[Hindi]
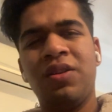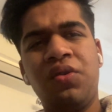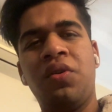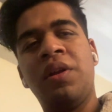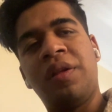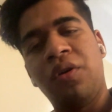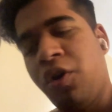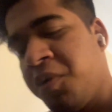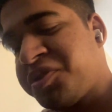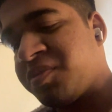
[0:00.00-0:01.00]
तो इट्स अ गुड
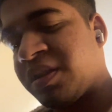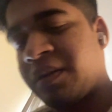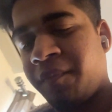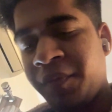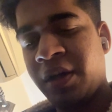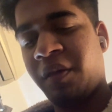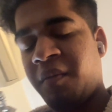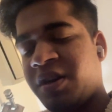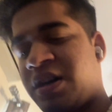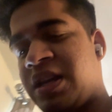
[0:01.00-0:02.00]
ऑप्शन मतलब सही
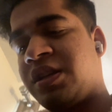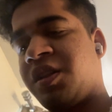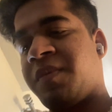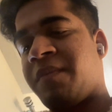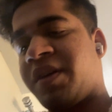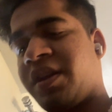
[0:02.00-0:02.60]
मंगा ली चीज पापा